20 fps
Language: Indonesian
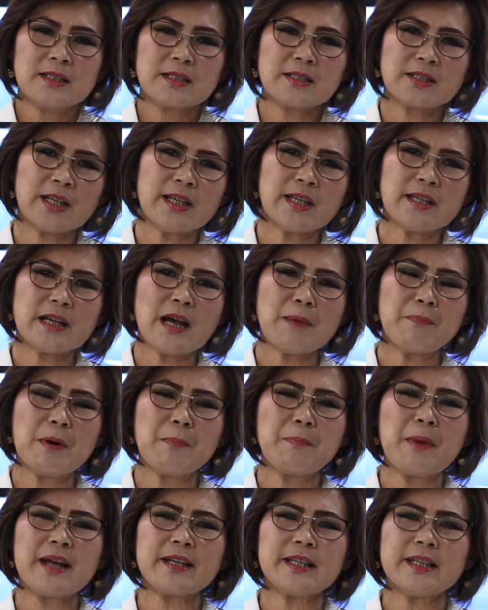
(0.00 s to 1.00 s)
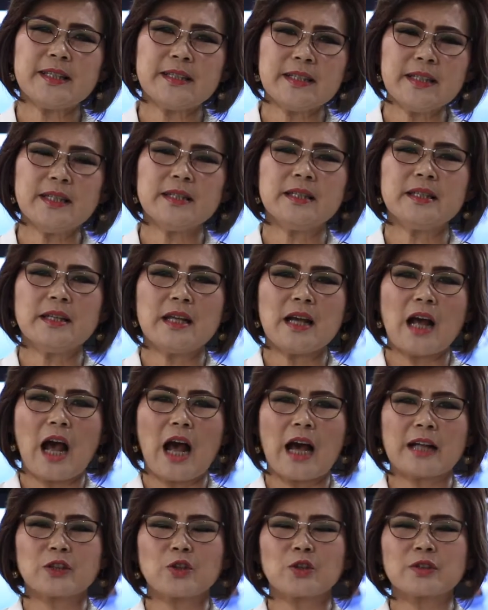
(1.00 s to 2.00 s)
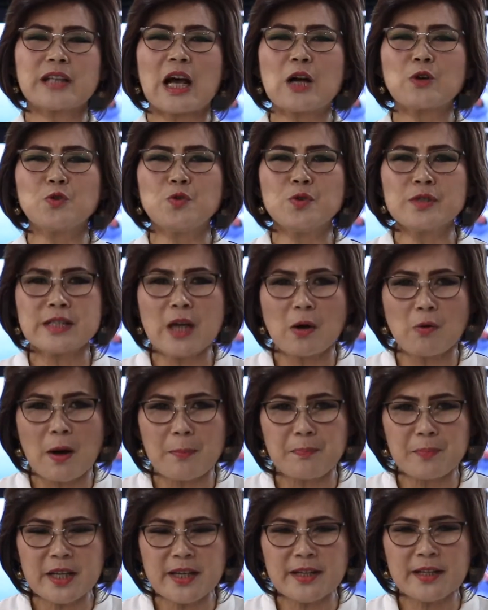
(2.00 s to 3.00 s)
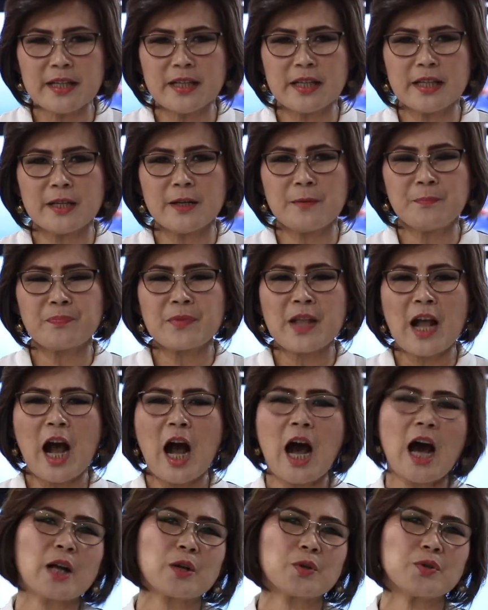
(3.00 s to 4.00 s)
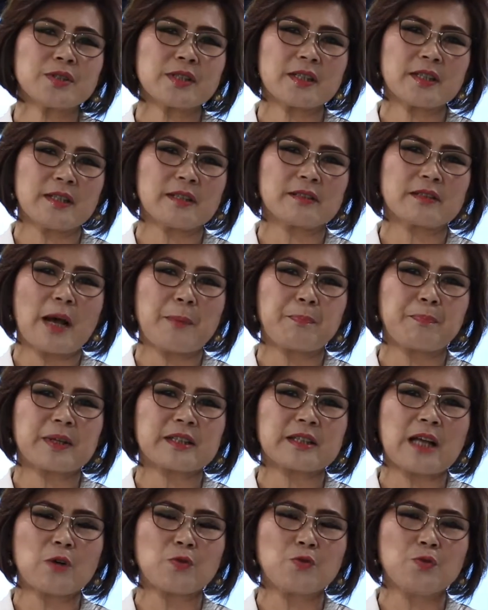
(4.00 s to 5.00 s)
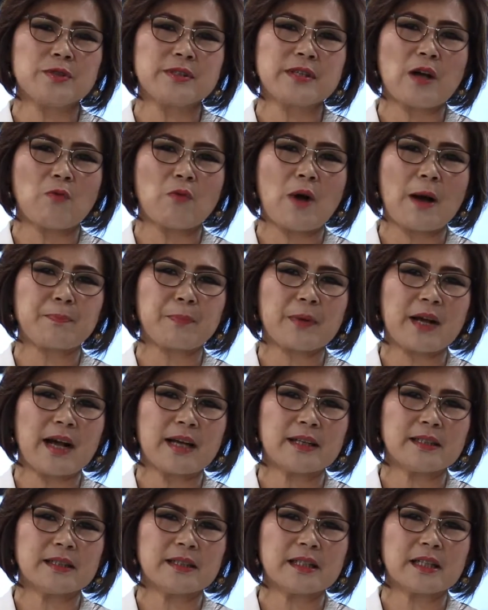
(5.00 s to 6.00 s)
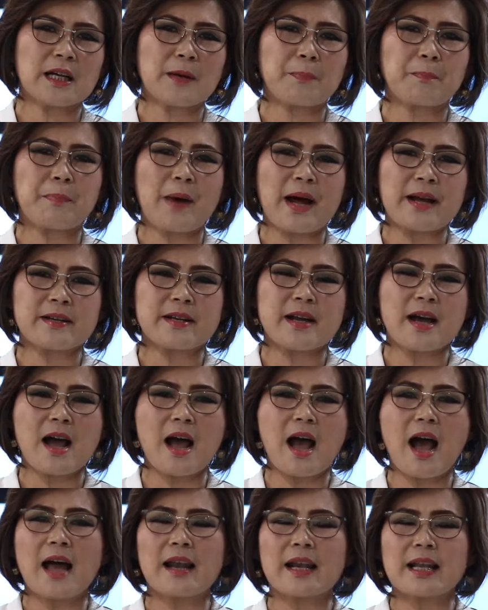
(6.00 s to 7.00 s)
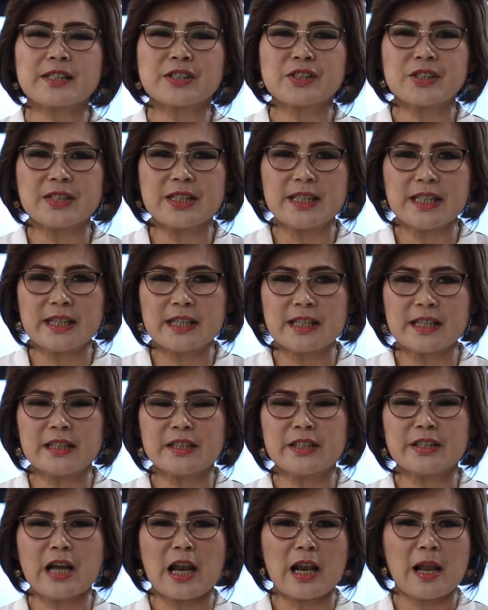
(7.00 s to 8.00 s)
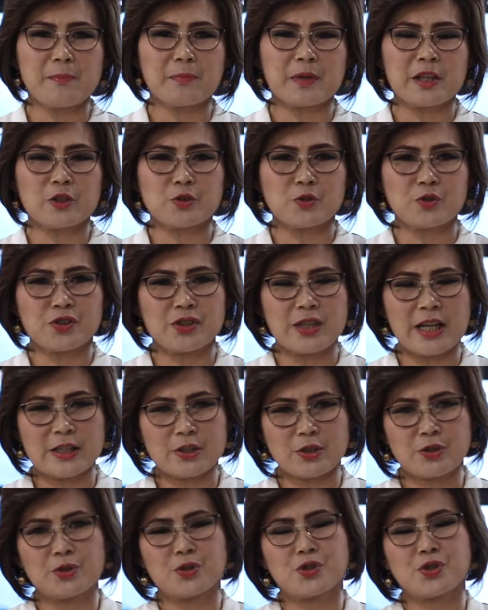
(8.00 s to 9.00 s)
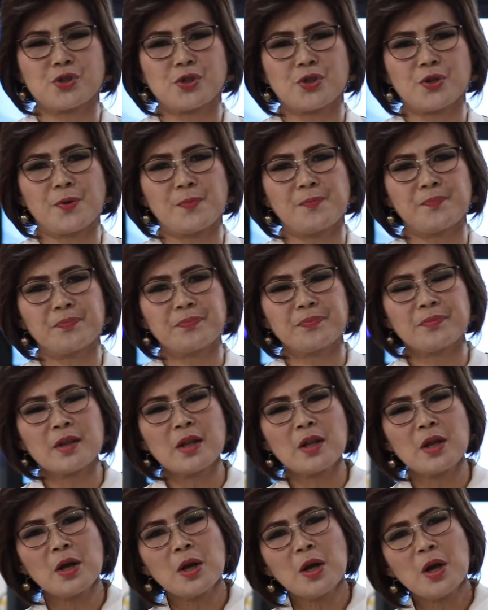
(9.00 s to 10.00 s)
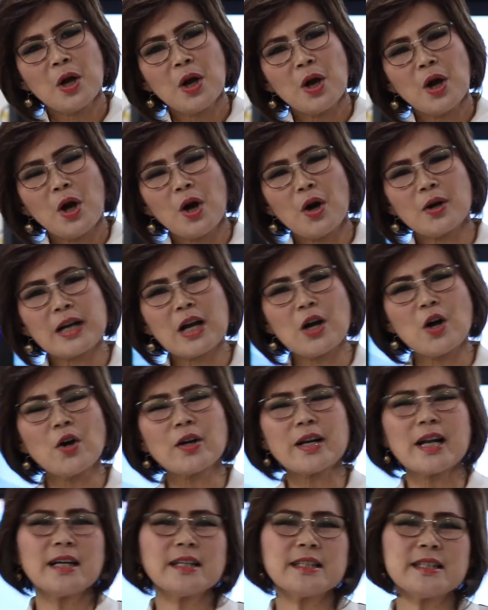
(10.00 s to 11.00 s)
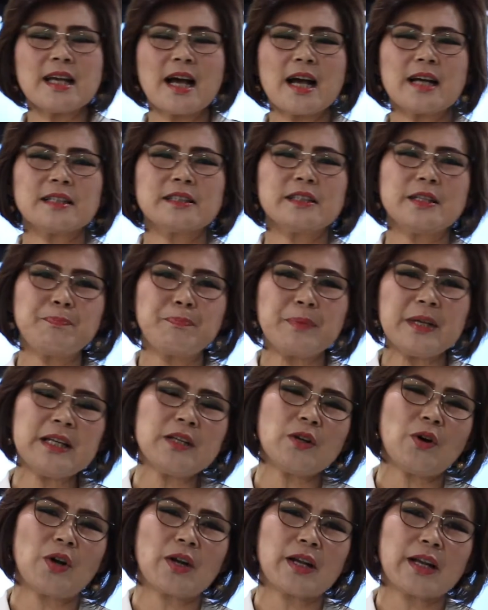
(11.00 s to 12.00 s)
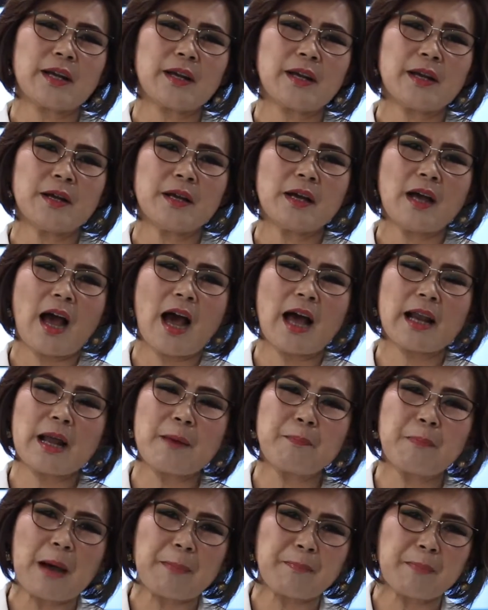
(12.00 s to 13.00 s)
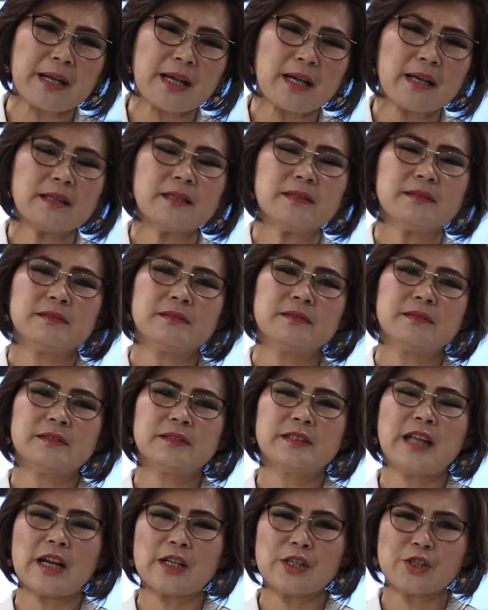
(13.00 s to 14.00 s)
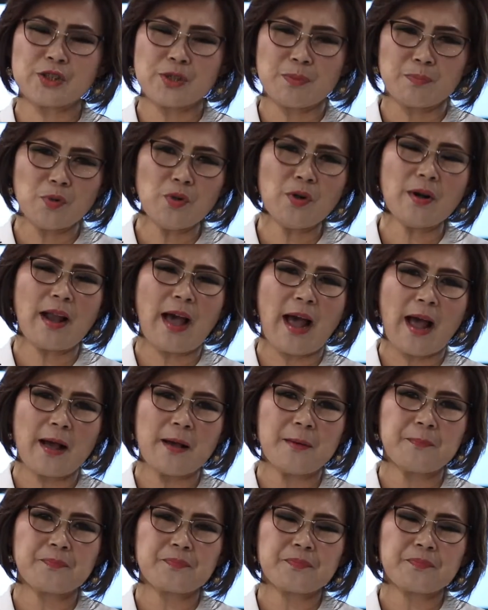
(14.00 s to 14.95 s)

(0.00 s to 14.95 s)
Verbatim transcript: Sehingga beban ini atau tanggung jawab ini harus kita pertanggungjawabkan kepada Allah sendiri di dalam Kristus Yesus. Orang-orang yang dipilih oleh Allah Bapa dari semula